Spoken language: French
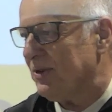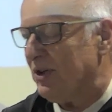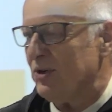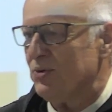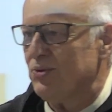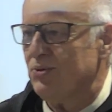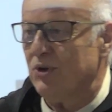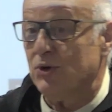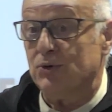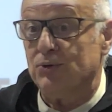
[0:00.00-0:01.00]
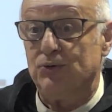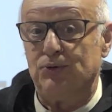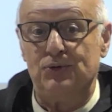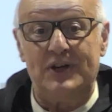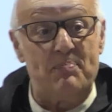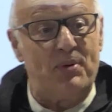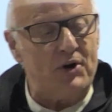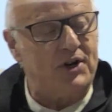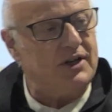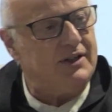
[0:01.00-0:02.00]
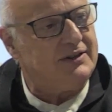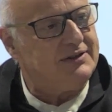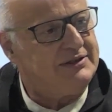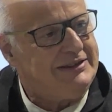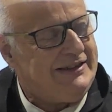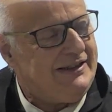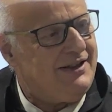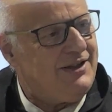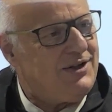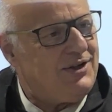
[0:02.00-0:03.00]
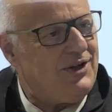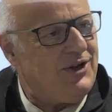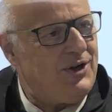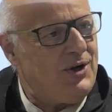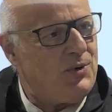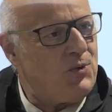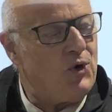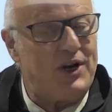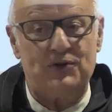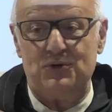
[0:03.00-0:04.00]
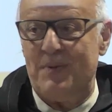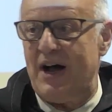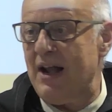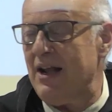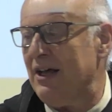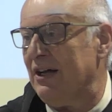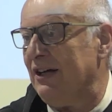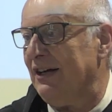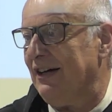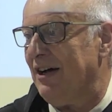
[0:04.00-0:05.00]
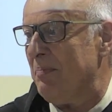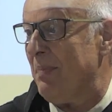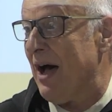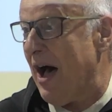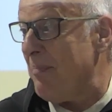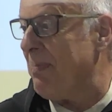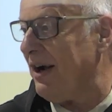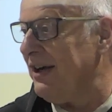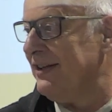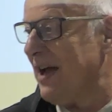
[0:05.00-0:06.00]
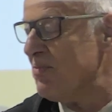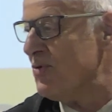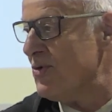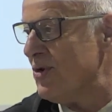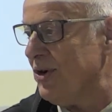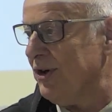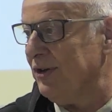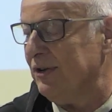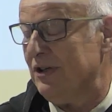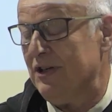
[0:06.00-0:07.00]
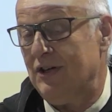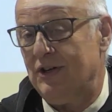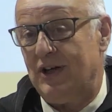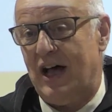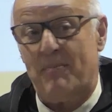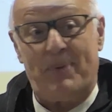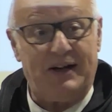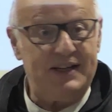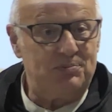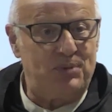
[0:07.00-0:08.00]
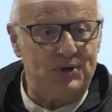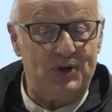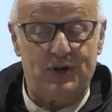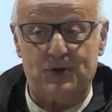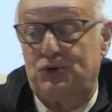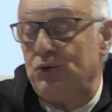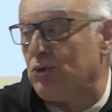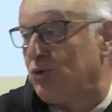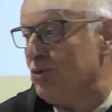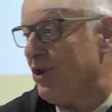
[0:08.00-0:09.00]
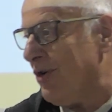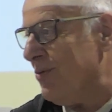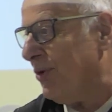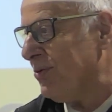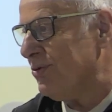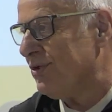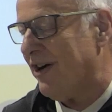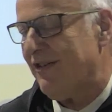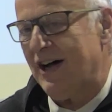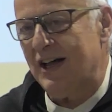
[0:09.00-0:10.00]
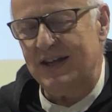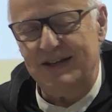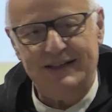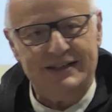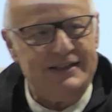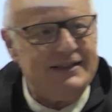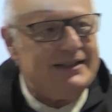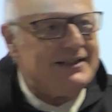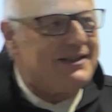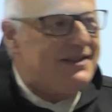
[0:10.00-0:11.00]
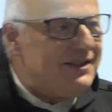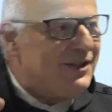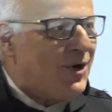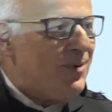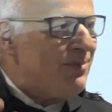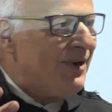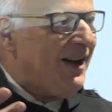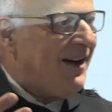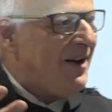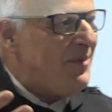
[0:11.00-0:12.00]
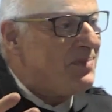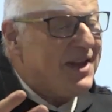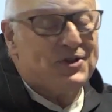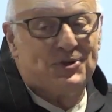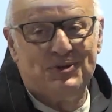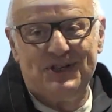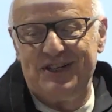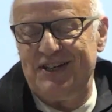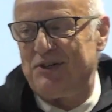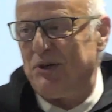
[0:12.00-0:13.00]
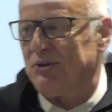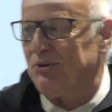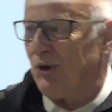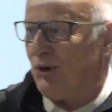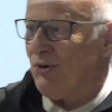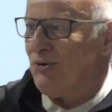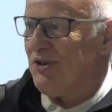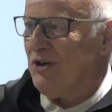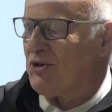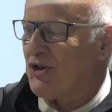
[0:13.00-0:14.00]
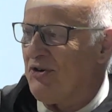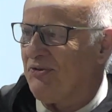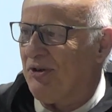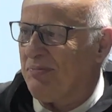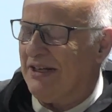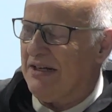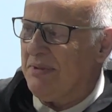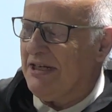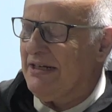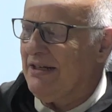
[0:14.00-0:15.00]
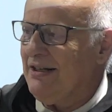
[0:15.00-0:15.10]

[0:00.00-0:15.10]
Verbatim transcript: euh, d'une époque euh, où on a du mal à parler d'amour, à parler de bonheur, surtout dans le monde du travail, qui, comme l'a bien souligné notre philosophe bien-aimé,